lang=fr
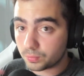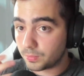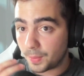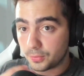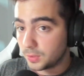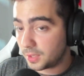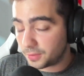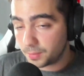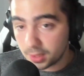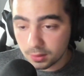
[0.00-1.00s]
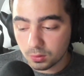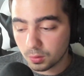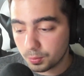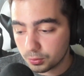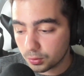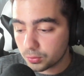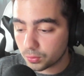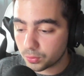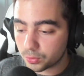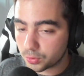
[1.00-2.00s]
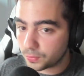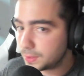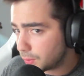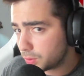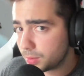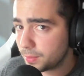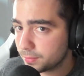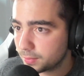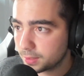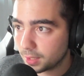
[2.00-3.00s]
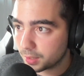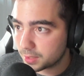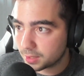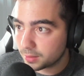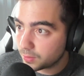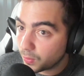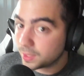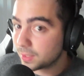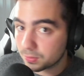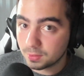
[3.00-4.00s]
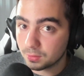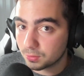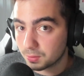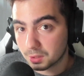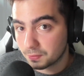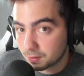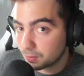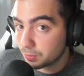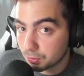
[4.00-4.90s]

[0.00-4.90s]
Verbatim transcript: même sur la famille, que plutôt sur le jeu vidéo en lui-même. Car j'ai aucun souvenir de ce que j'ai fait dans ce